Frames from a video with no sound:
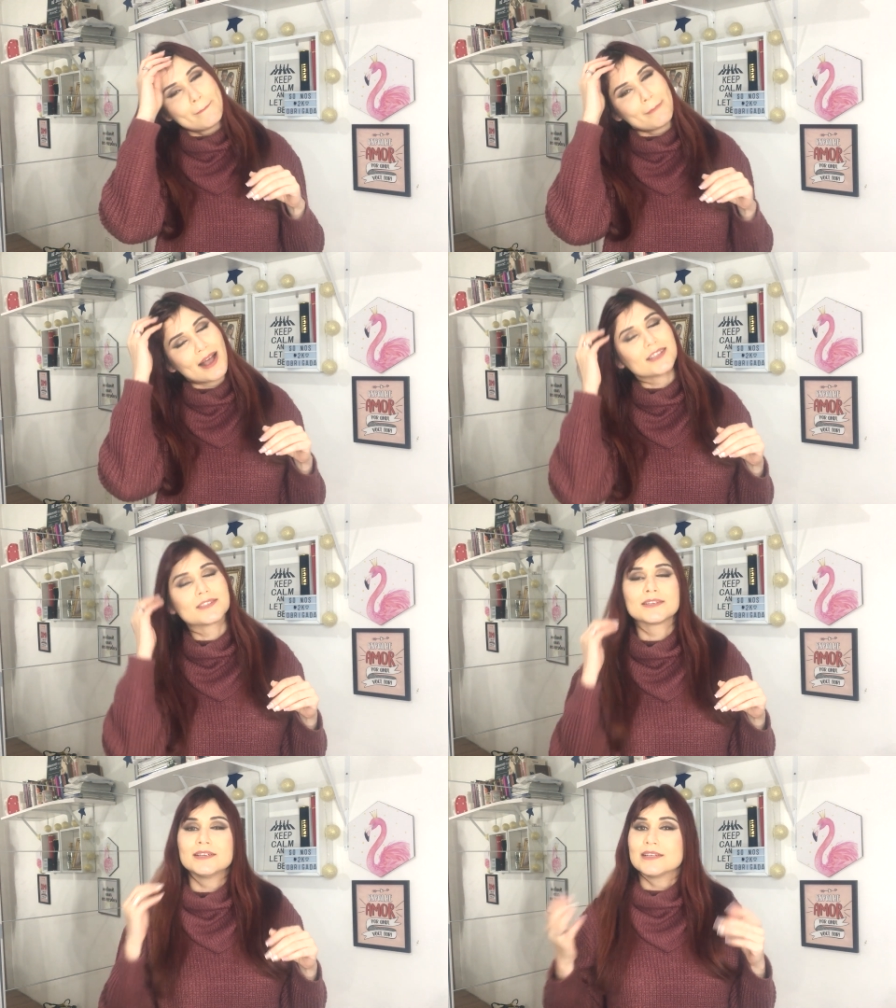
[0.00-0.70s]

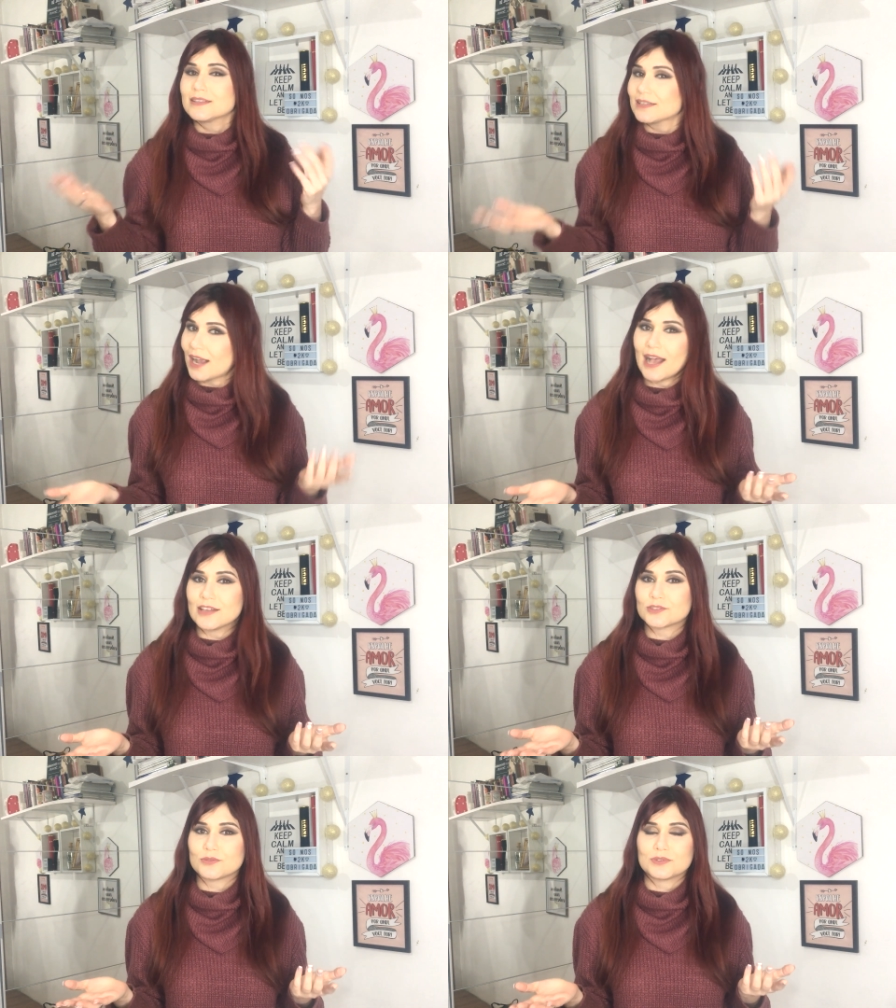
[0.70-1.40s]
Mas
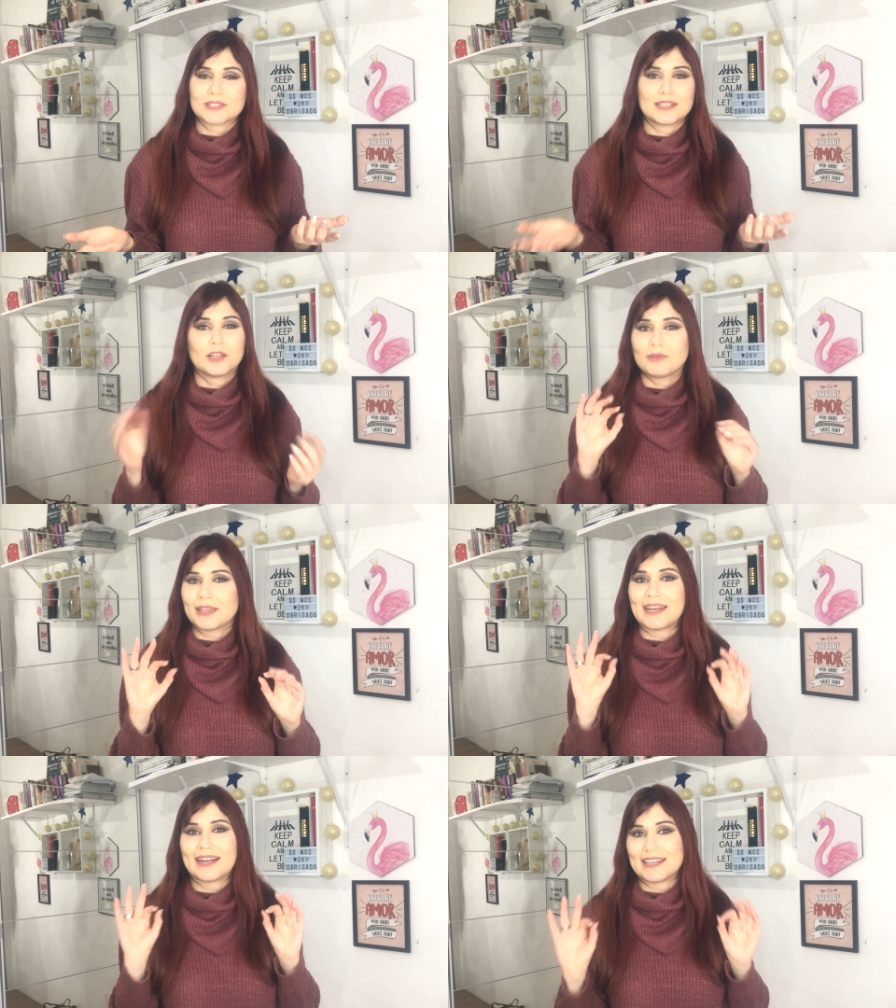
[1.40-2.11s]
caso você
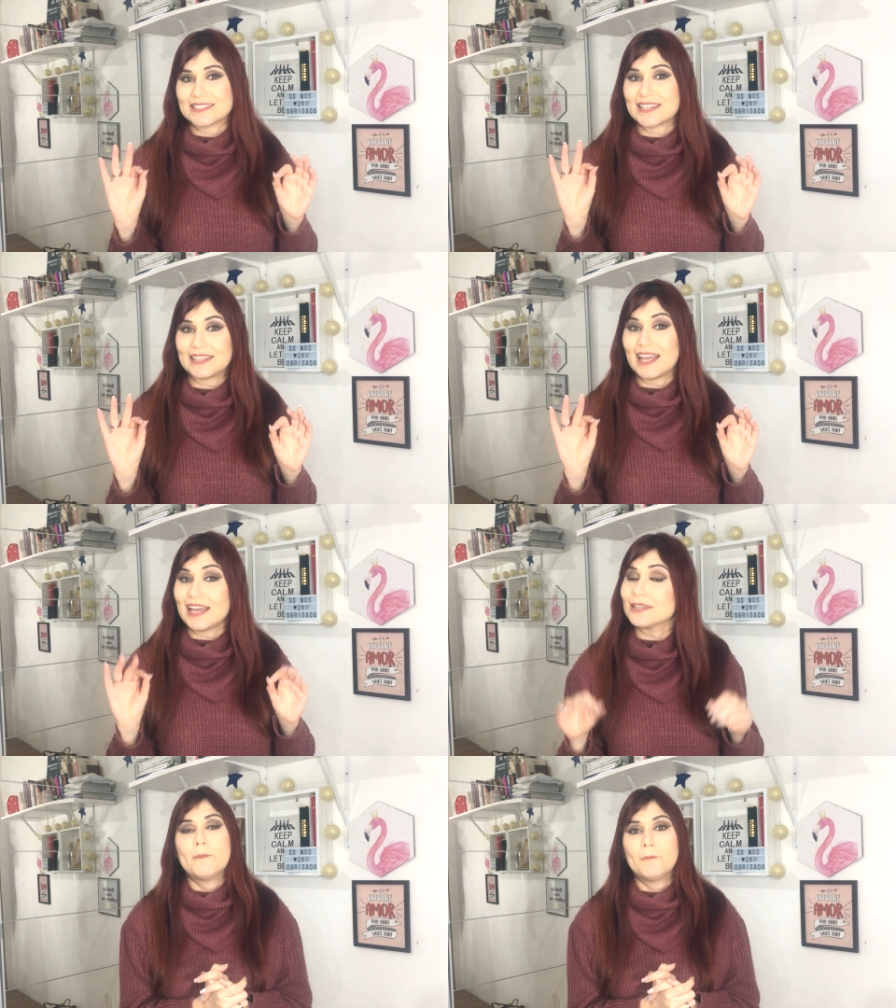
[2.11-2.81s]
não queira gastar
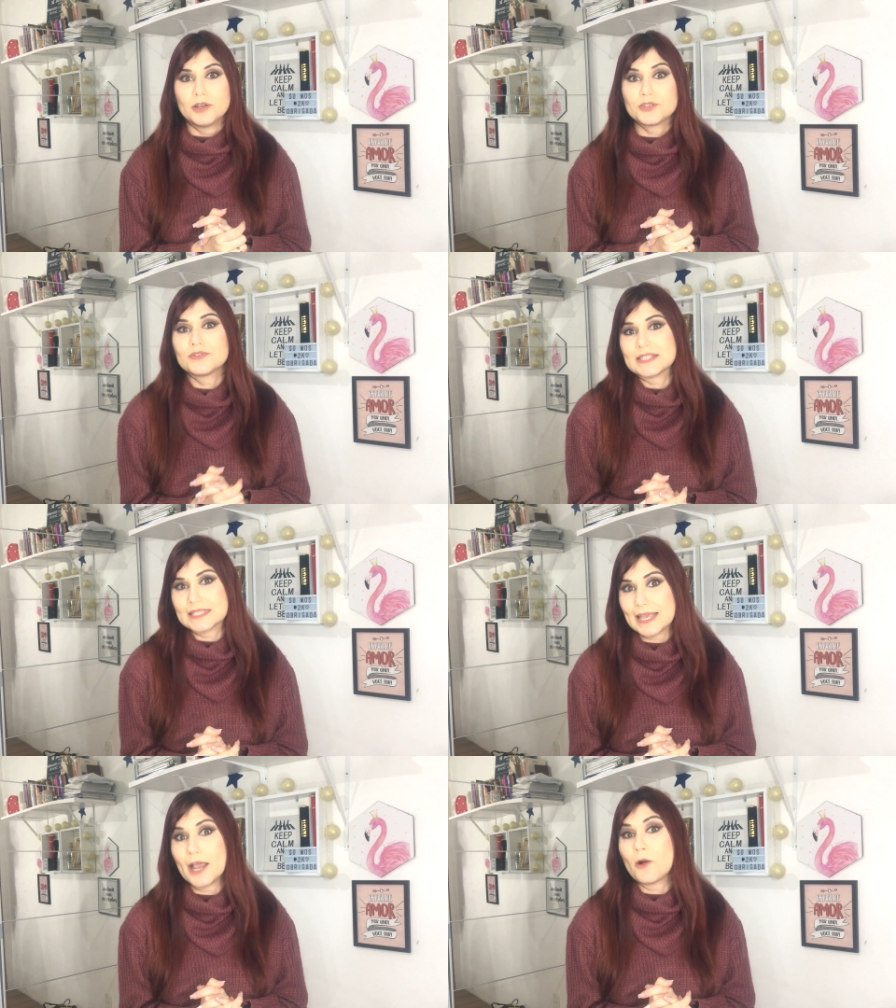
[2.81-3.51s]
nada, pode
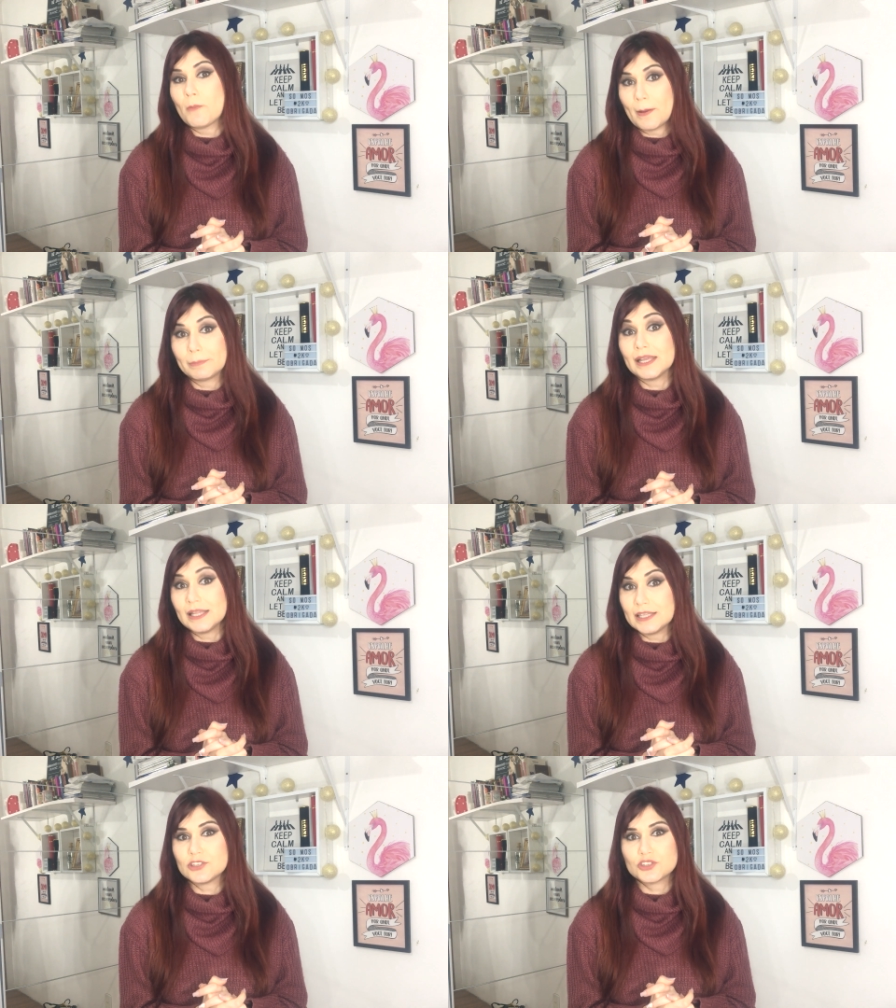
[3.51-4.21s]
fazer uma
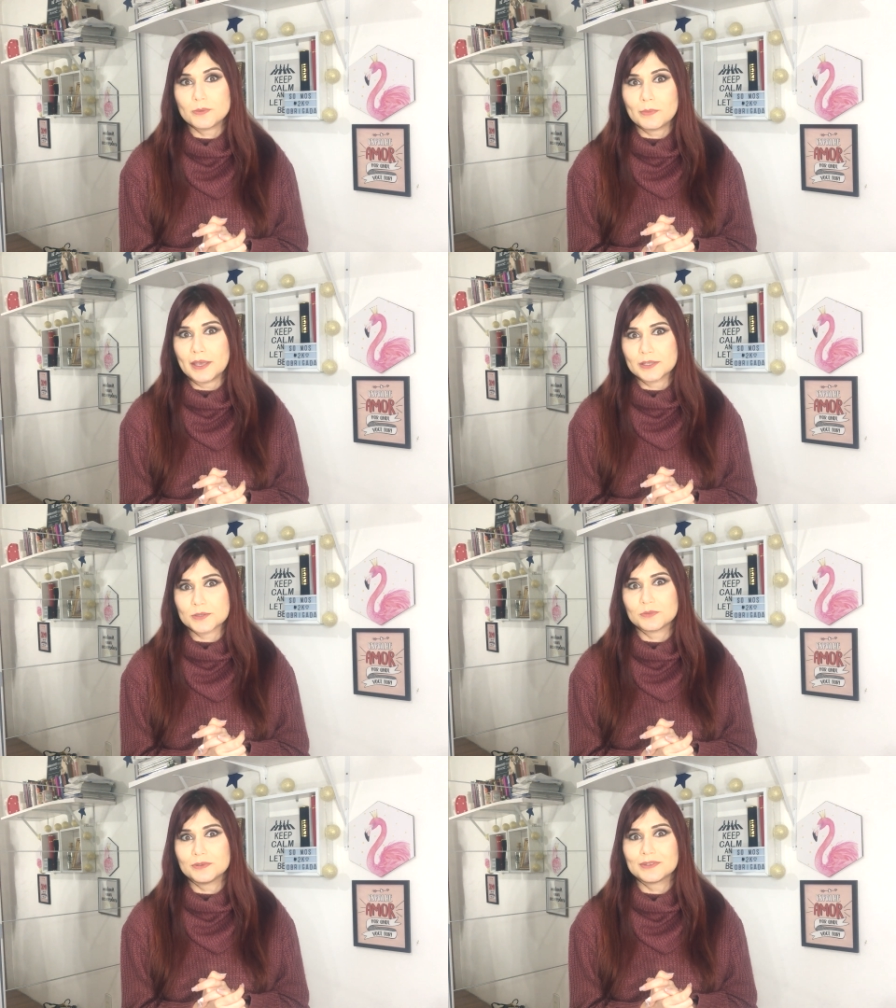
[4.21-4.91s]
playlist
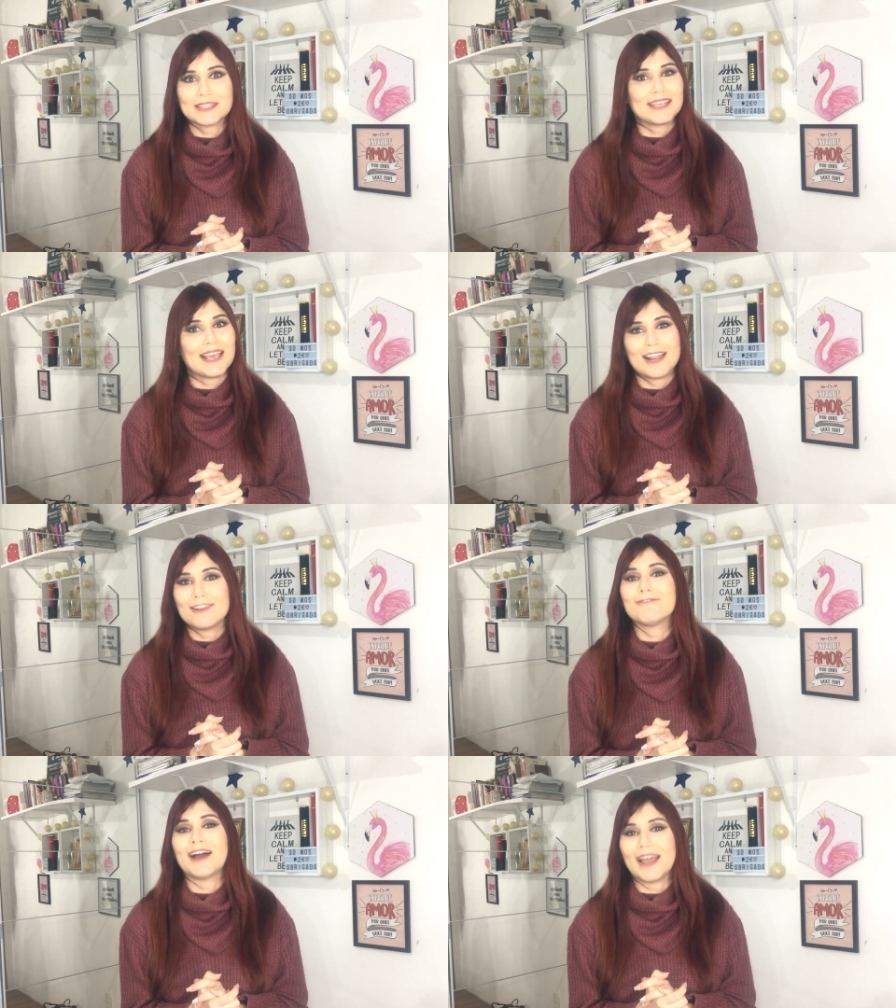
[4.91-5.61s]
mesmo que
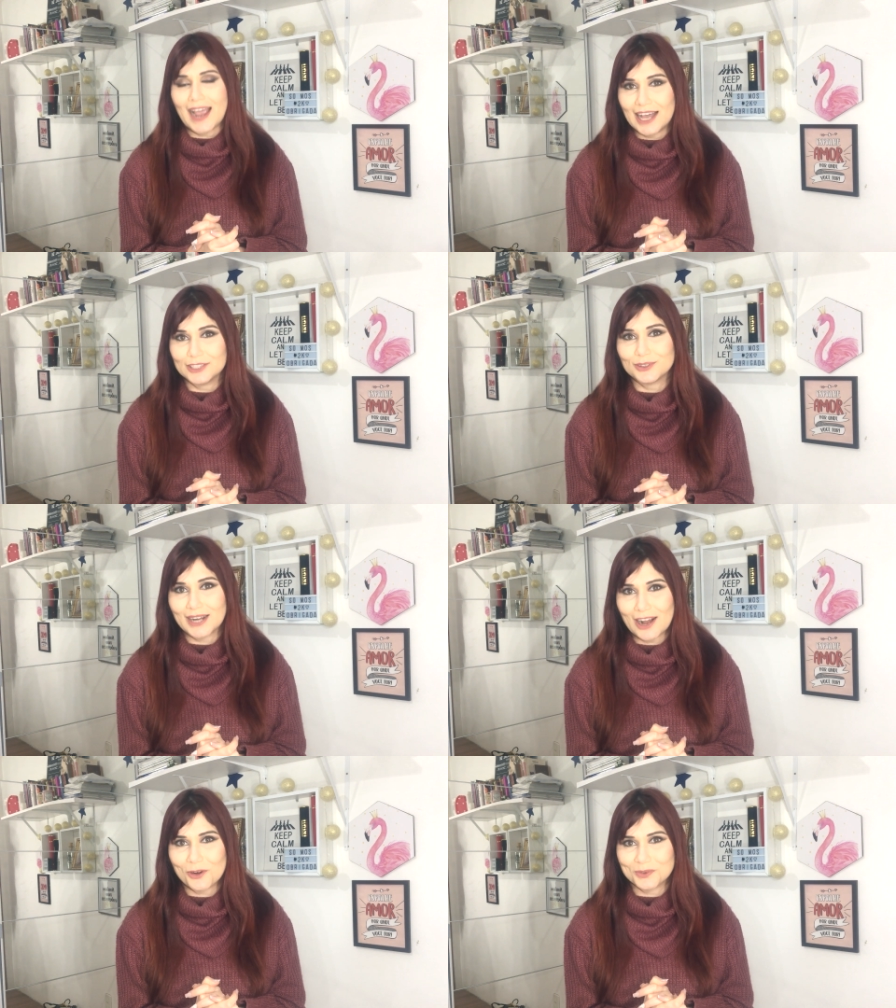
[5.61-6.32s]
ele vai
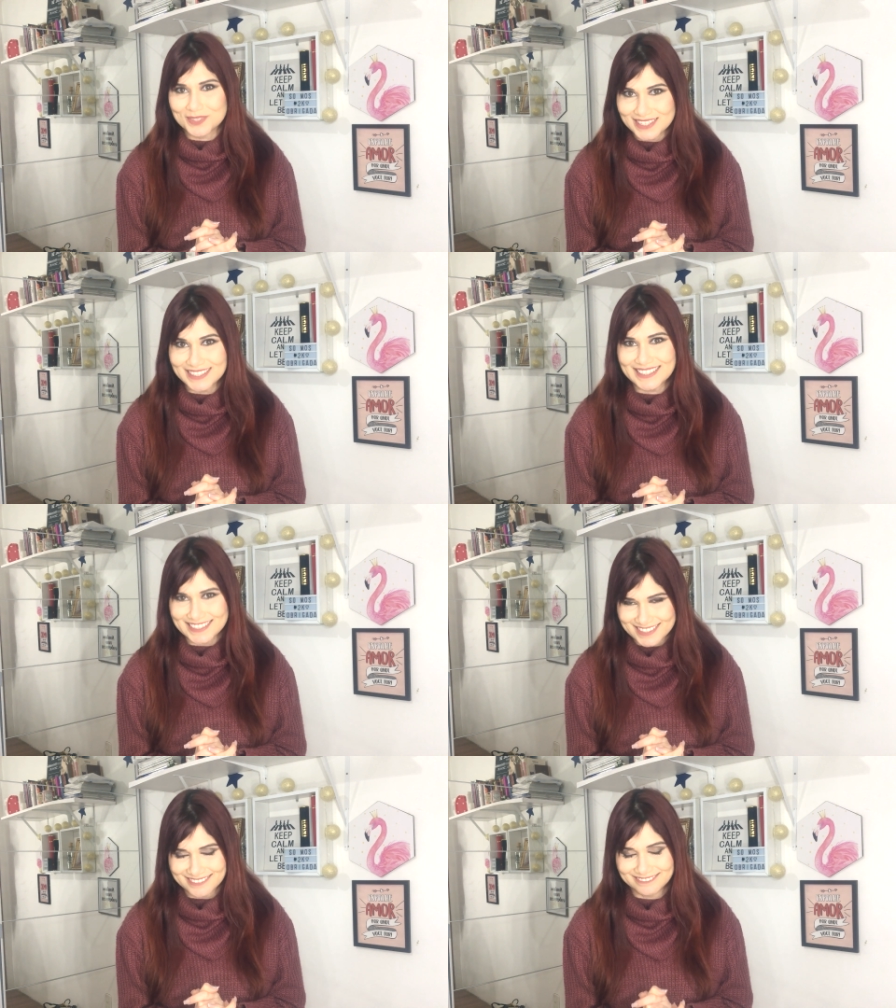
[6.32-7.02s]
adorar com
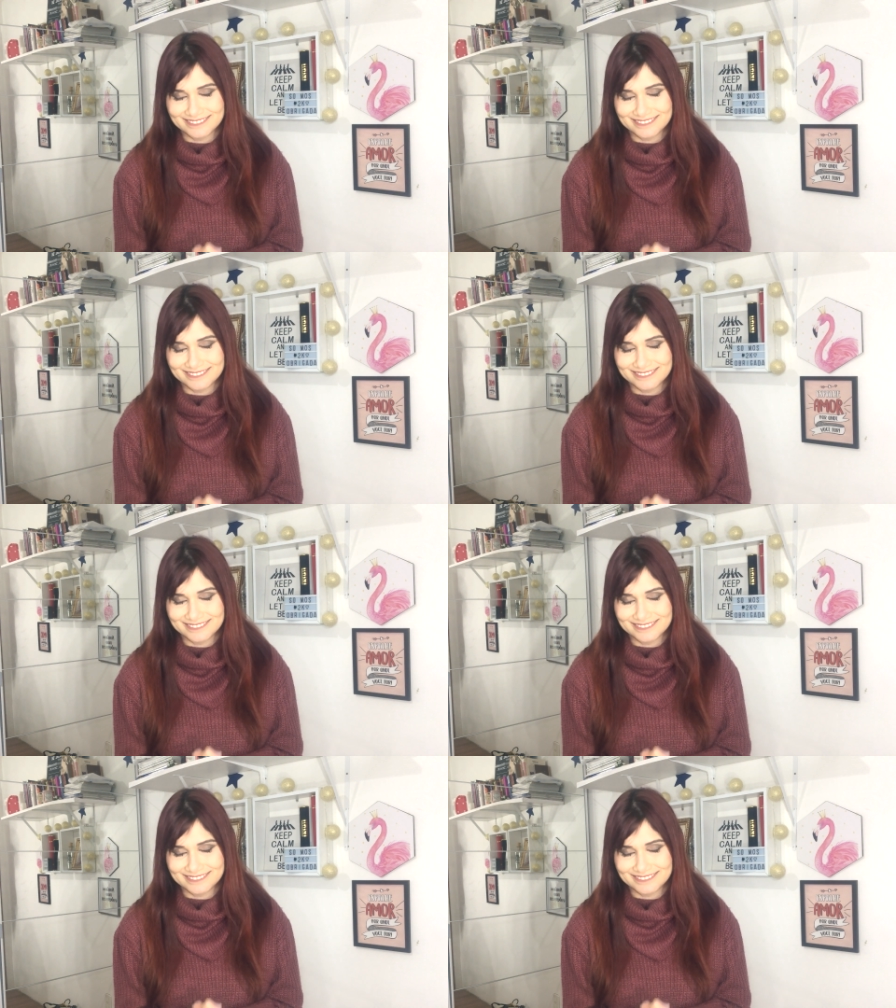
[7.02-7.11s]
certeza.